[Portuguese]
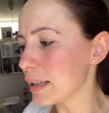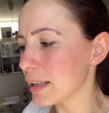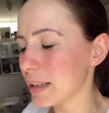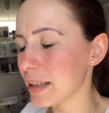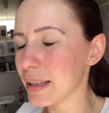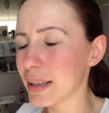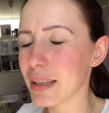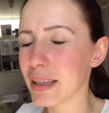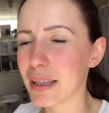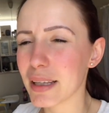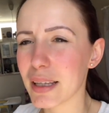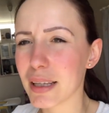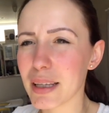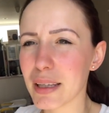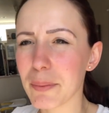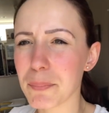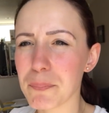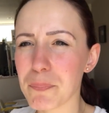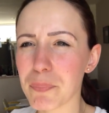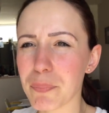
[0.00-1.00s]

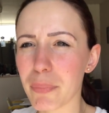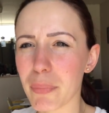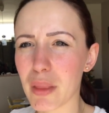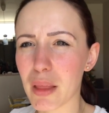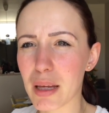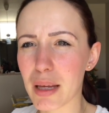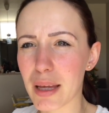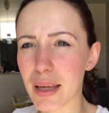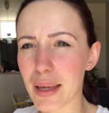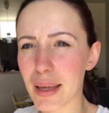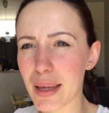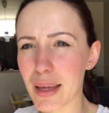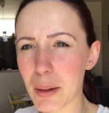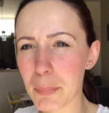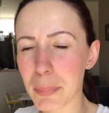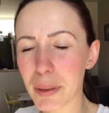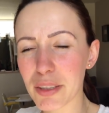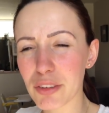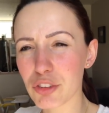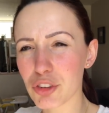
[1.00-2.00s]
que é a
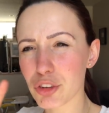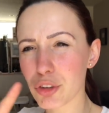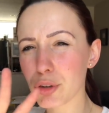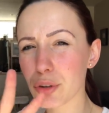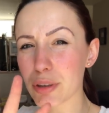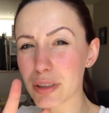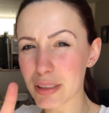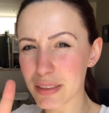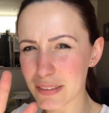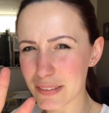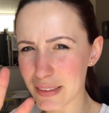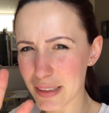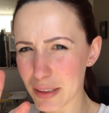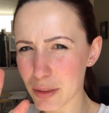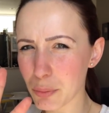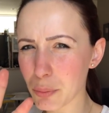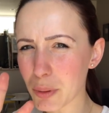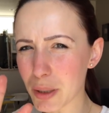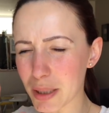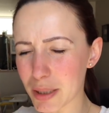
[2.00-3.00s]
partir do
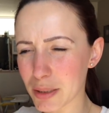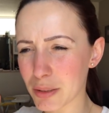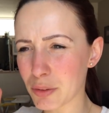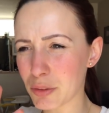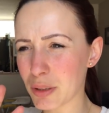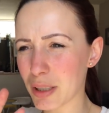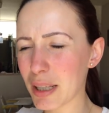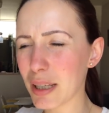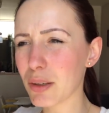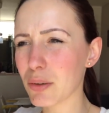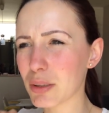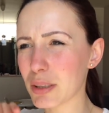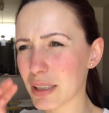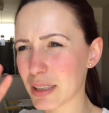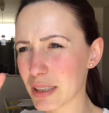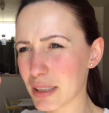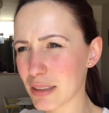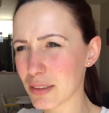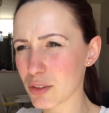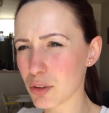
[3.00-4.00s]
terceiro ano, né? Quando
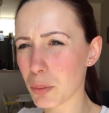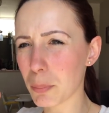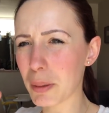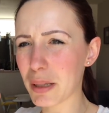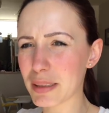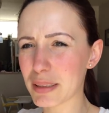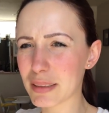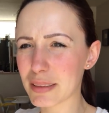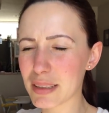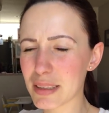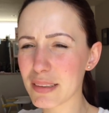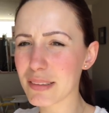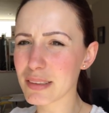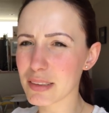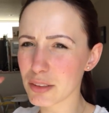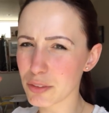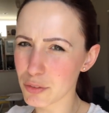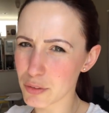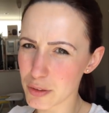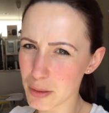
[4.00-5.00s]
a criança completa três
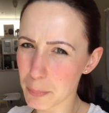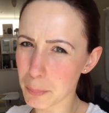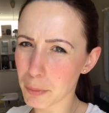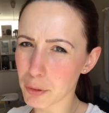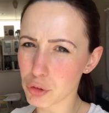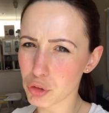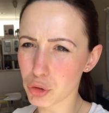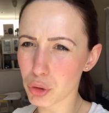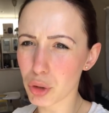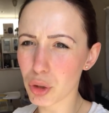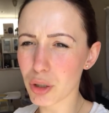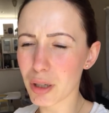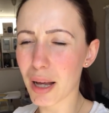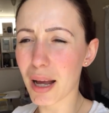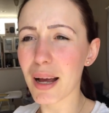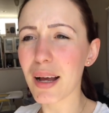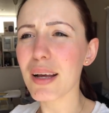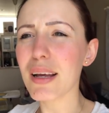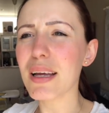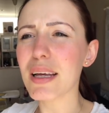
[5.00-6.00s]
anos, você pode
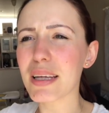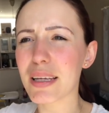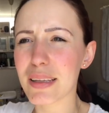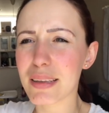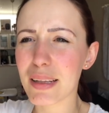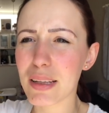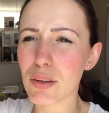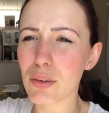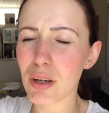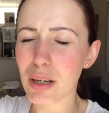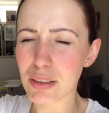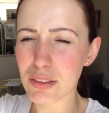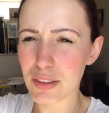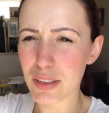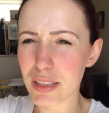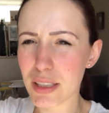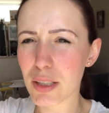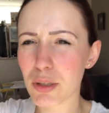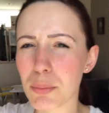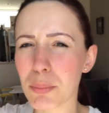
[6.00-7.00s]
colocar, que daí no caso
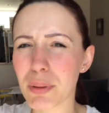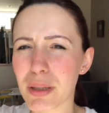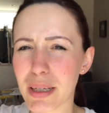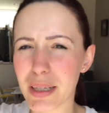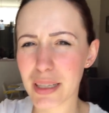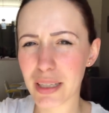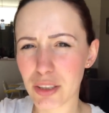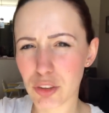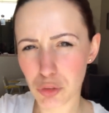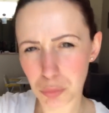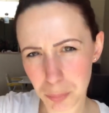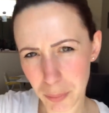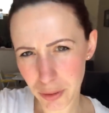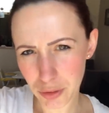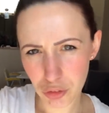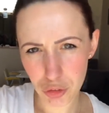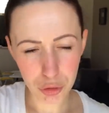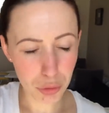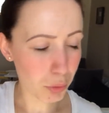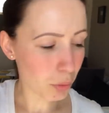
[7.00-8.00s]
seria uma creche
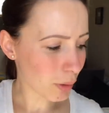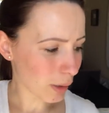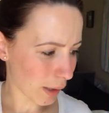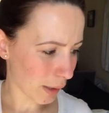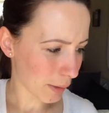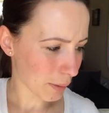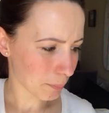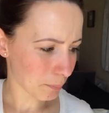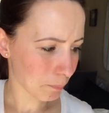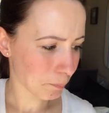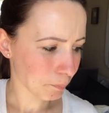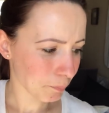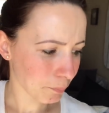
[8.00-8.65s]
particular.